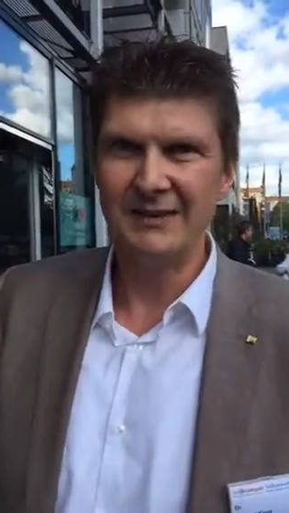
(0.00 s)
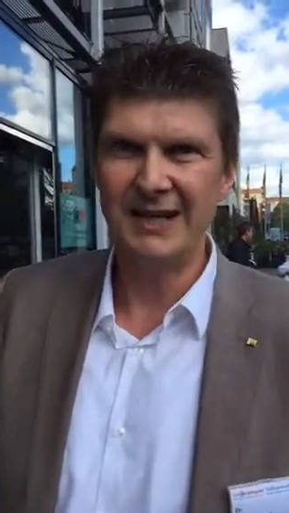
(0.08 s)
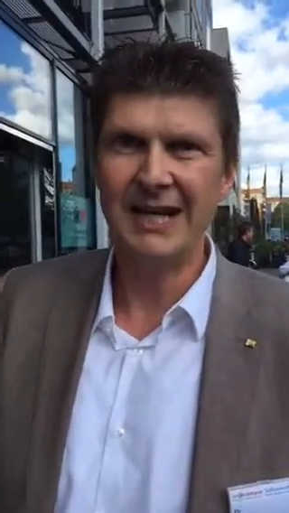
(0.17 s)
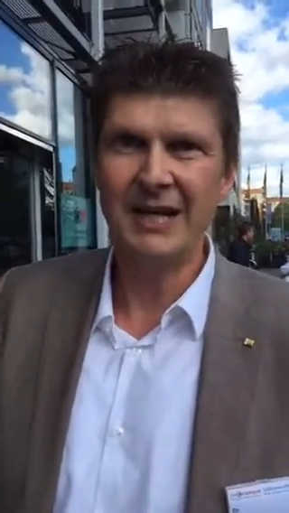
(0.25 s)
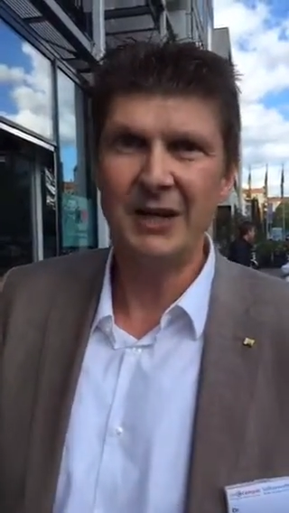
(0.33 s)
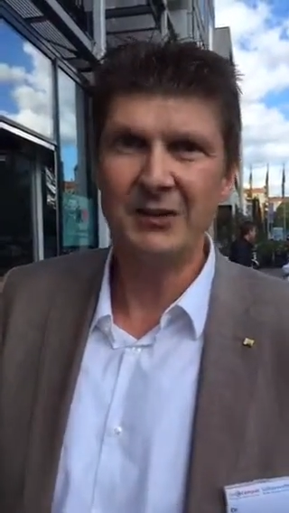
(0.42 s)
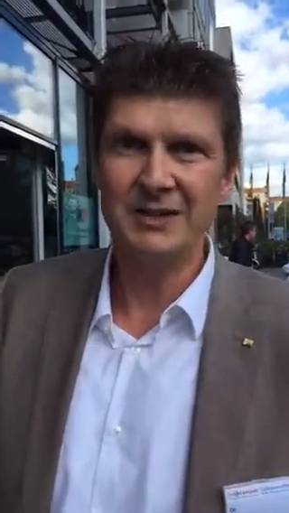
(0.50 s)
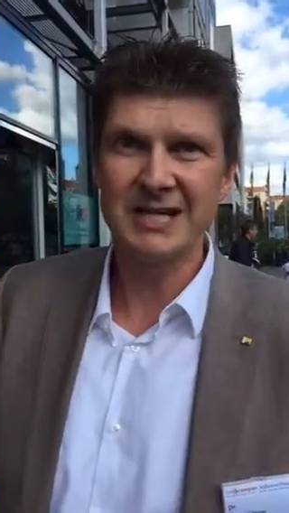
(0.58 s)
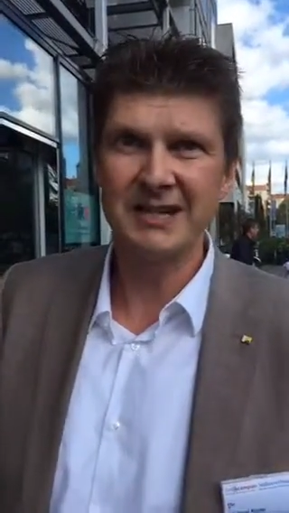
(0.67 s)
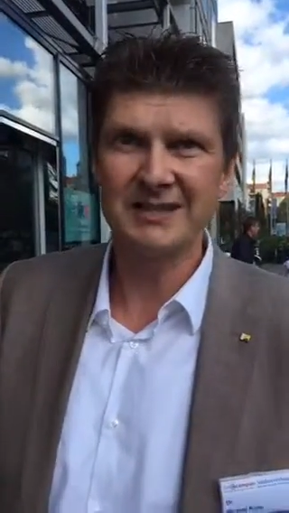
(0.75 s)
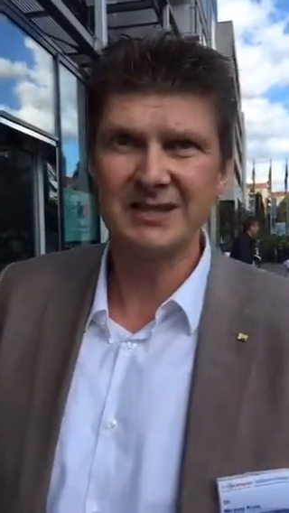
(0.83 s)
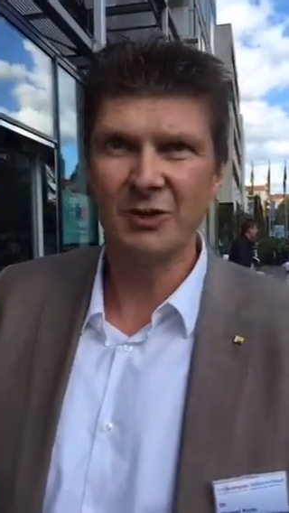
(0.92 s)
Naja, und
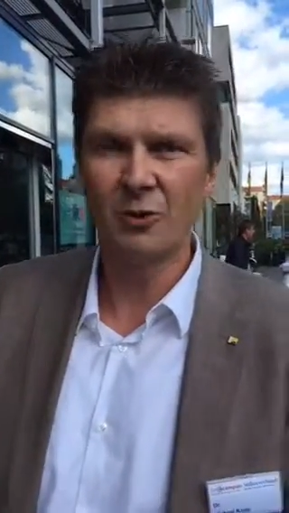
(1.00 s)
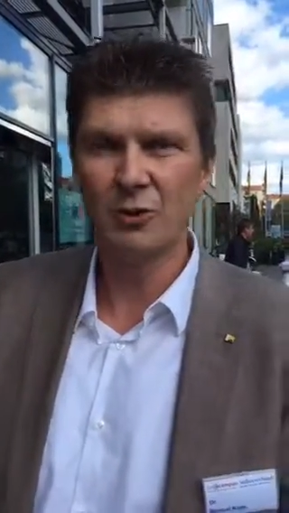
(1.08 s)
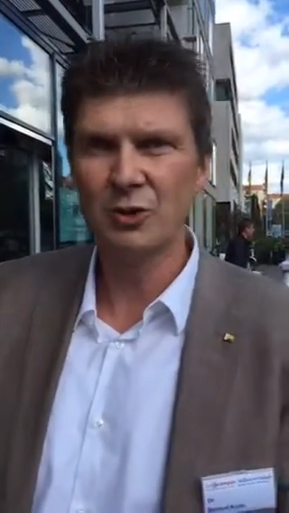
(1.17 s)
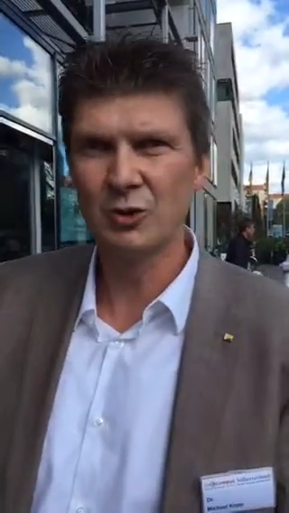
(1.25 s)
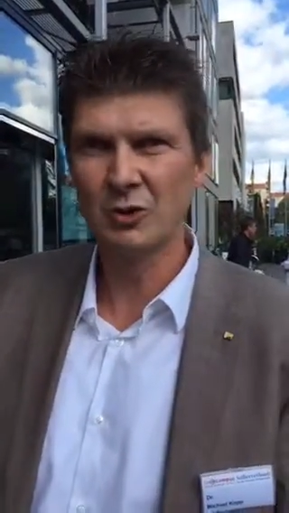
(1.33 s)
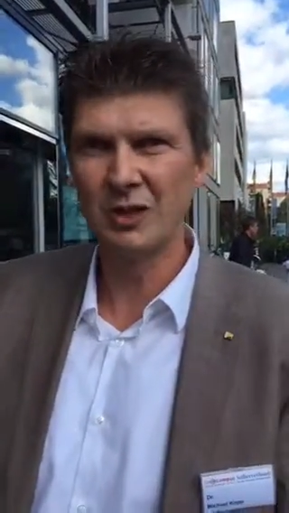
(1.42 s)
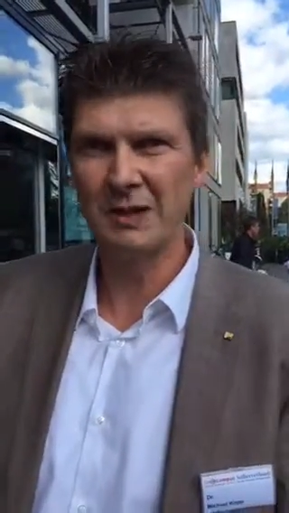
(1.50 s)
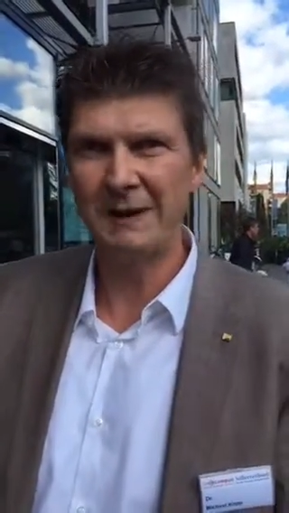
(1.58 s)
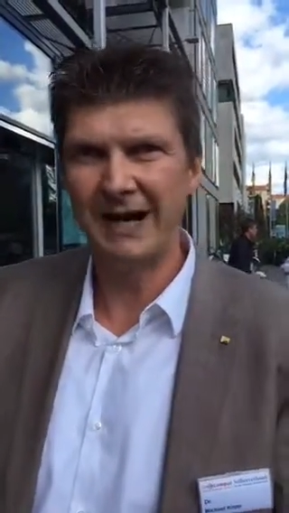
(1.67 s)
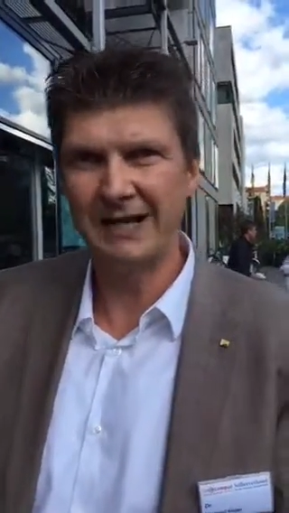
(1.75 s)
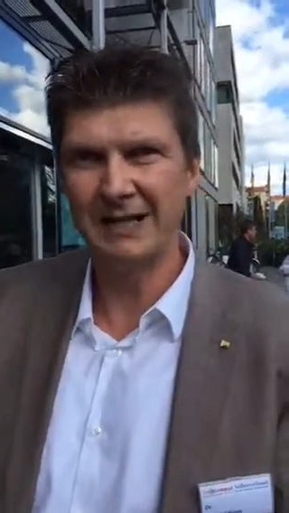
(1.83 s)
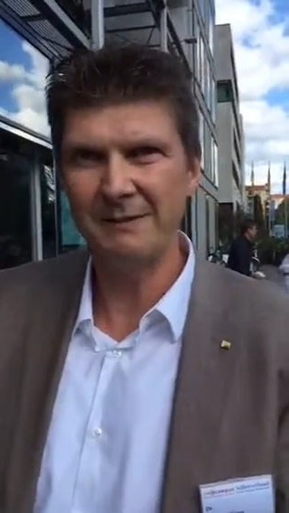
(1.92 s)
seitens der Hochschule im
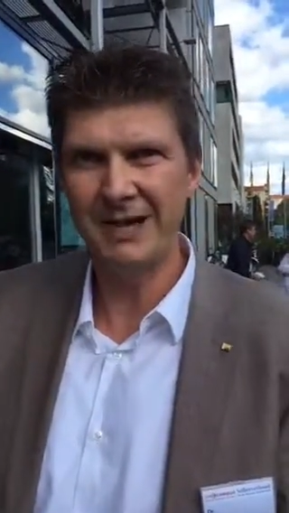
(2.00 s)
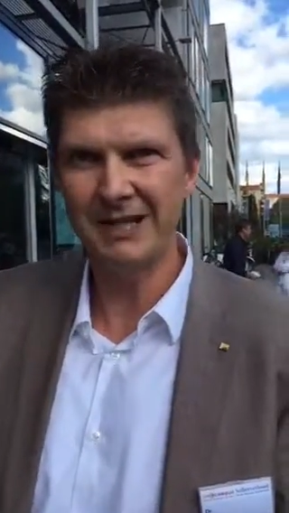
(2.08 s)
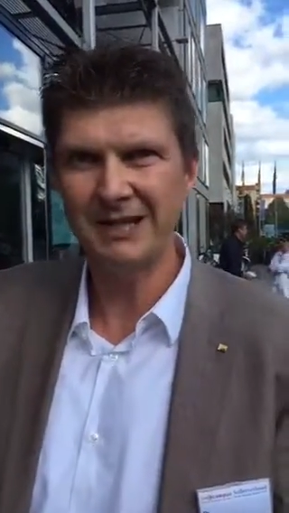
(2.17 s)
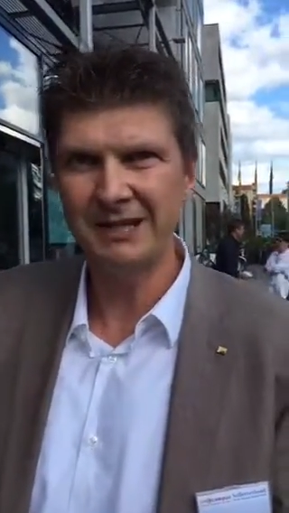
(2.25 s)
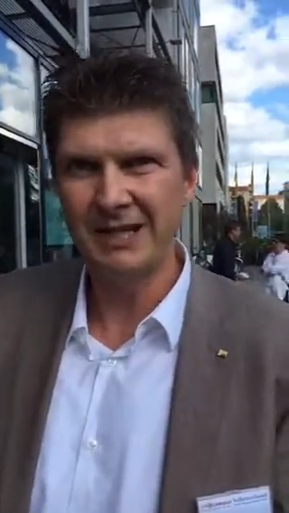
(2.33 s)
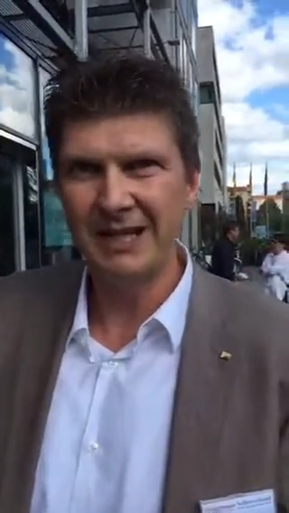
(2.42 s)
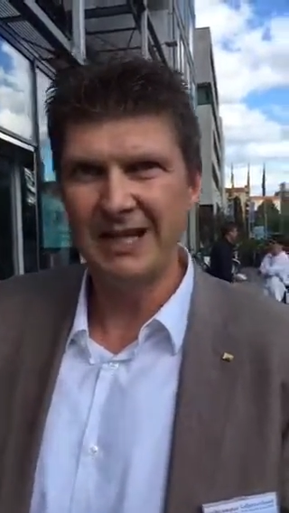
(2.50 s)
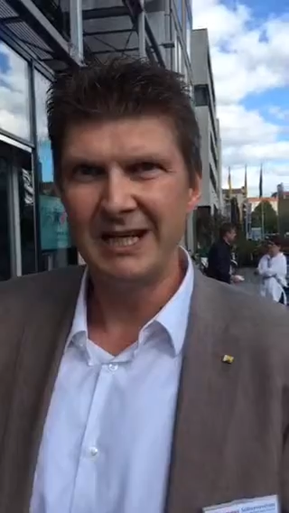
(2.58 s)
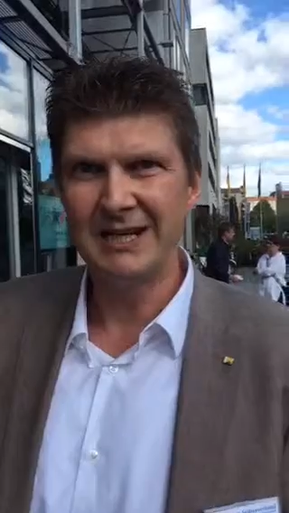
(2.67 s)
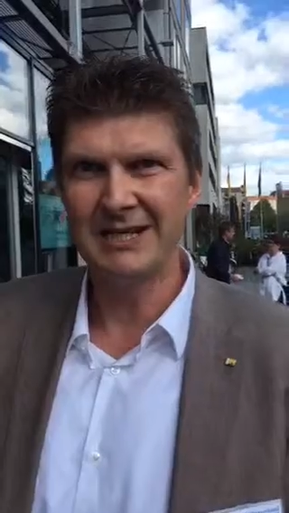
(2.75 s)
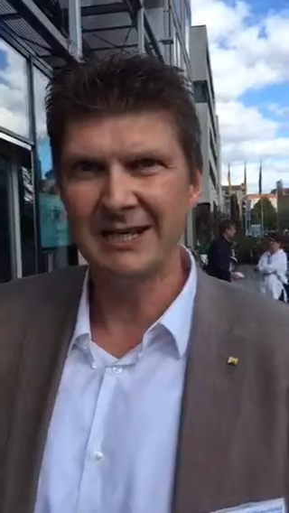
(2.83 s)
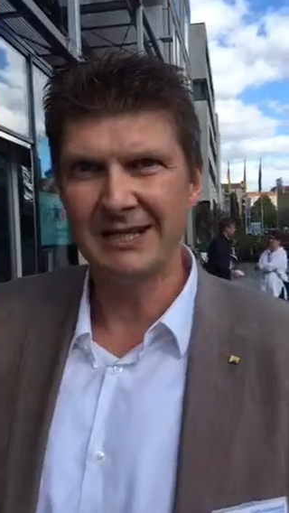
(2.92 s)
Allgemeinen
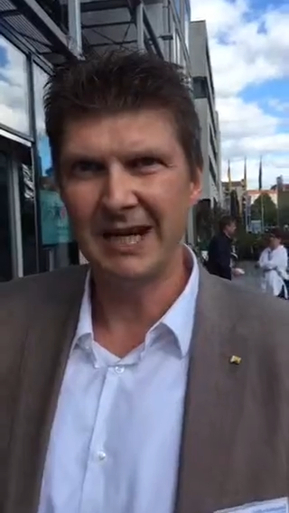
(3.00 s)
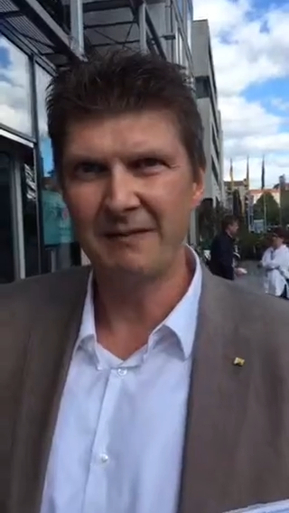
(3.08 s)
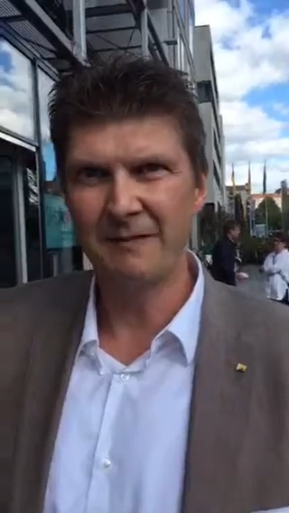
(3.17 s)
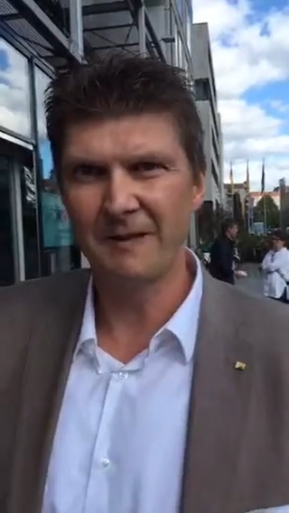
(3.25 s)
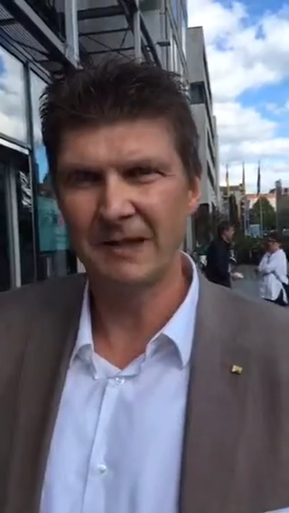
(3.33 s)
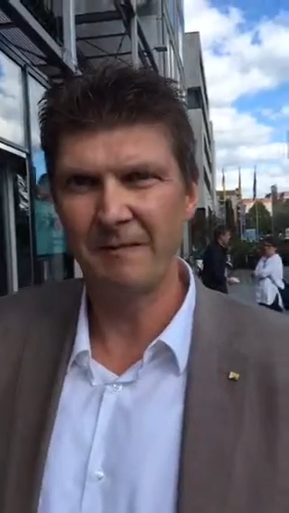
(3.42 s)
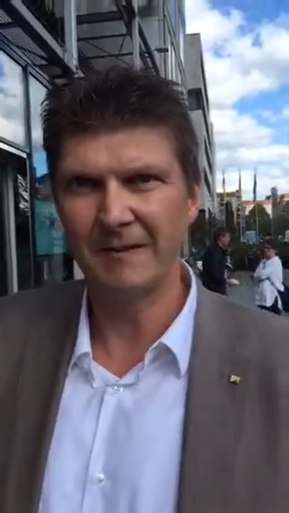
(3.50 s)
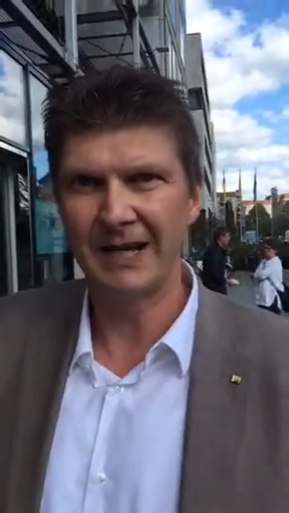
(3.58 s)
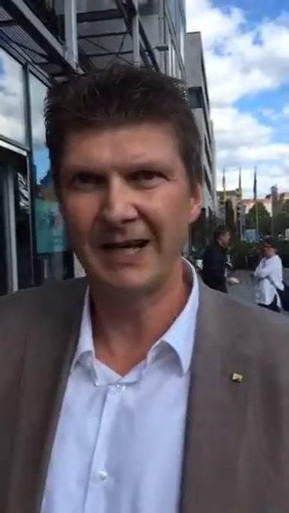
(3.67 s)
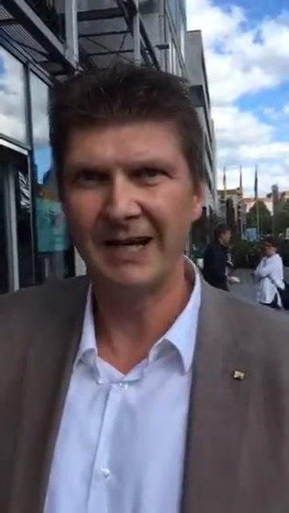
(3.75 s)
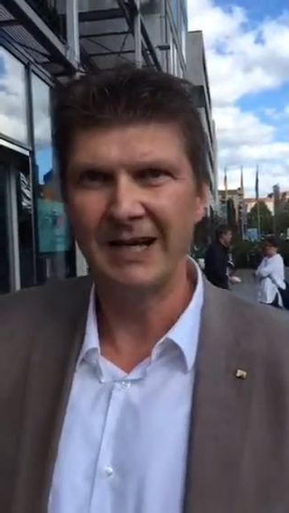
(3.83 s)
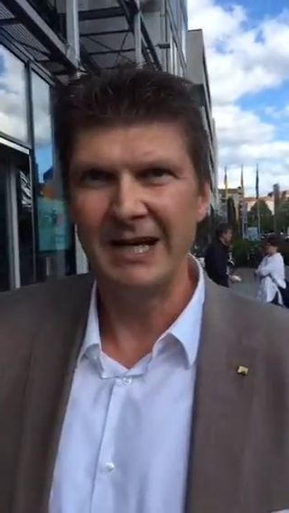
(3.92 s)
ist halt nach wie vor die
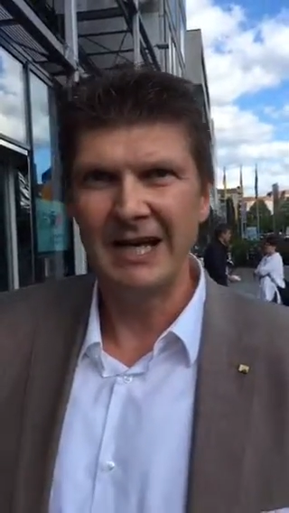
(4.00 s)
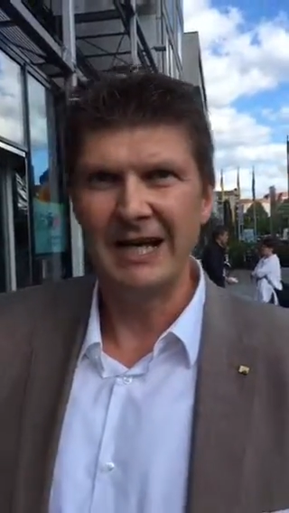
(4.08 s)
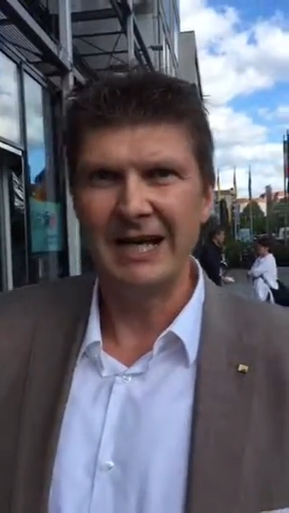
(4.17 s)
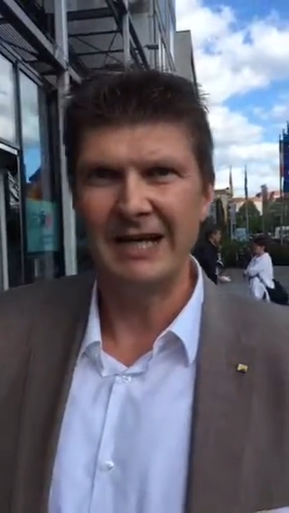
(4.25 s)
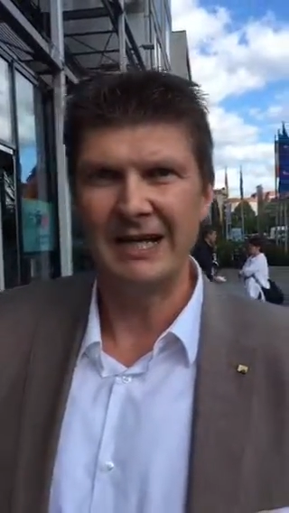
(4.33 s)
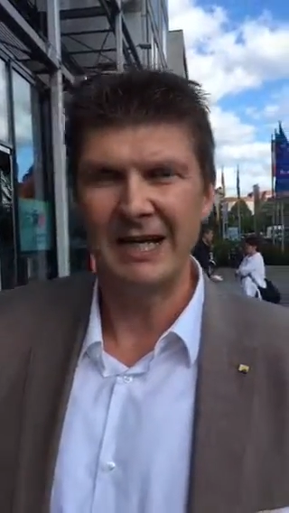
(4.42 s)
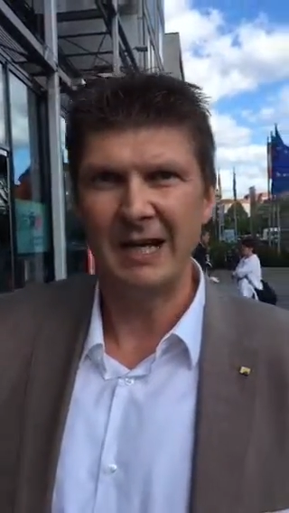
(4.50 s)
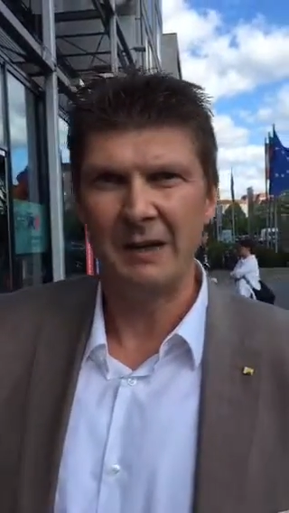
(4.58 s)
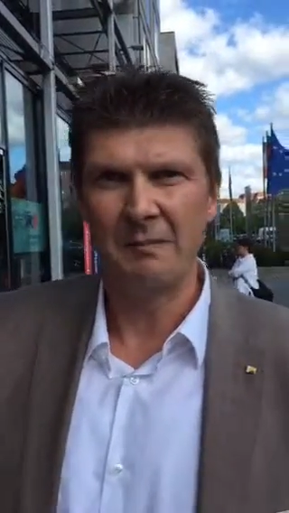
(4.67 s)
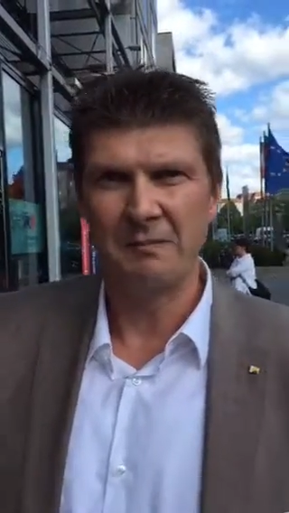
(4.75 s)
Frage, äh,